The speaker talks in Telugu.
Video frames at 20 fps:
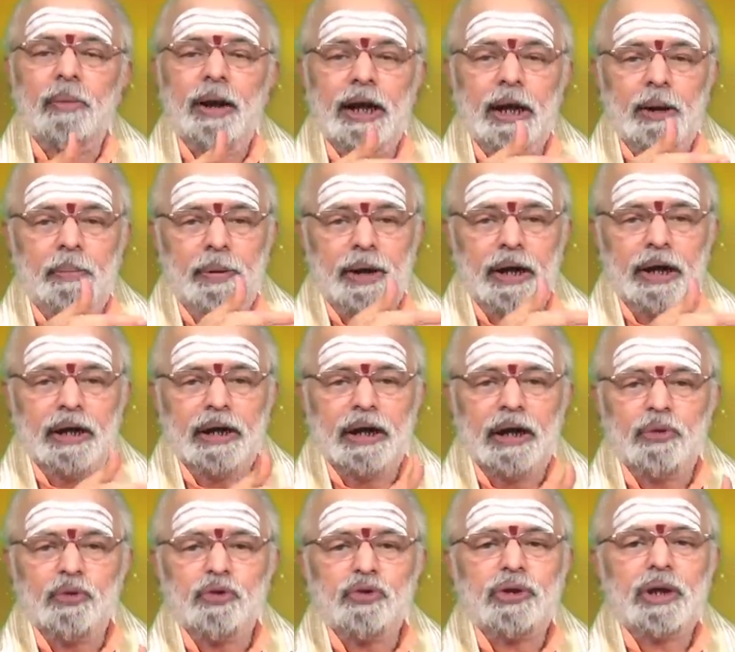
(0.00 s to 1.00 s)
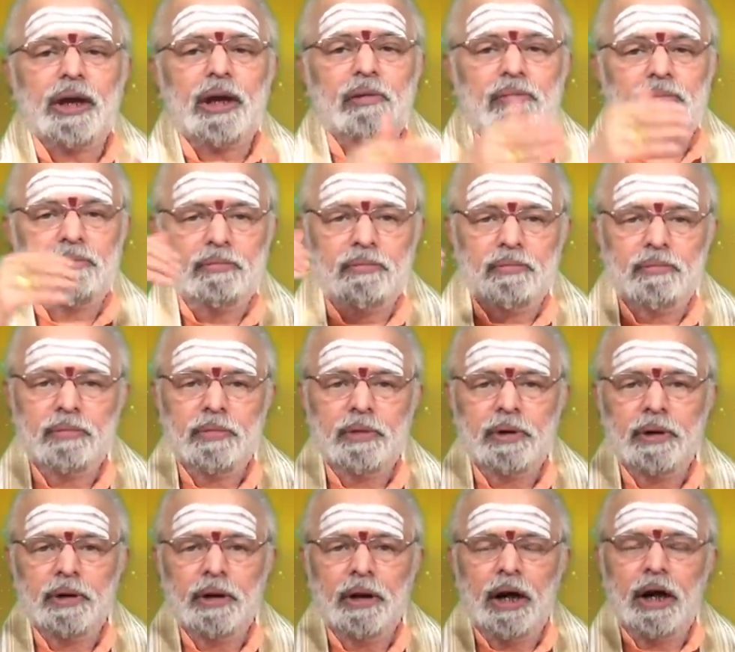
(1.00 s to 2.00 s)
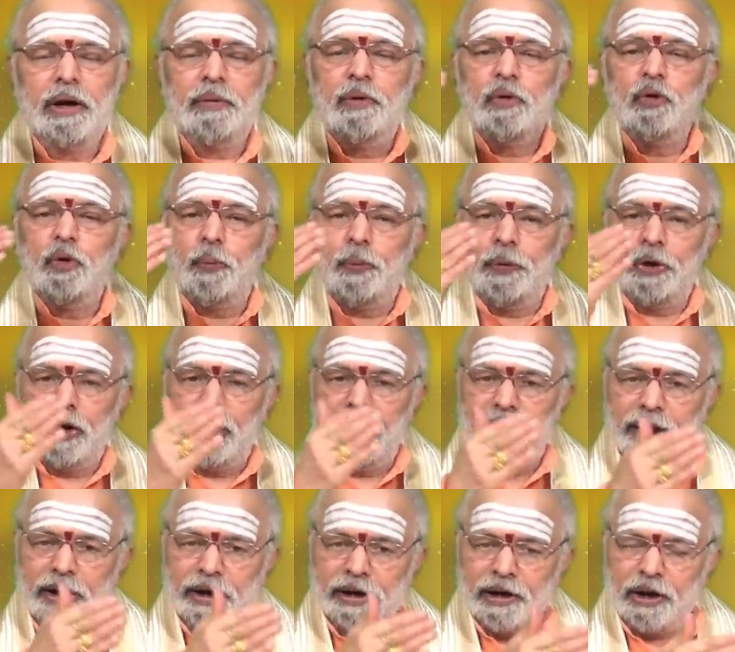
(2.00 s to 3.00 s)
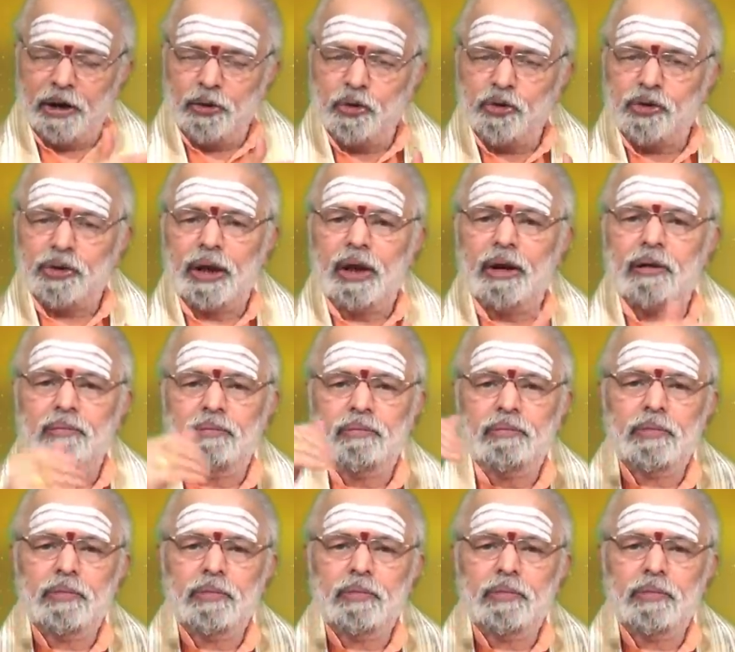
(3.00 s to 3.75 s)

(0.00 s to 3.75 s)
మైలపడ్డట్టుగా చూస్తారు అందులో ఉపయోగం లేనట్టుగా చూస్తారు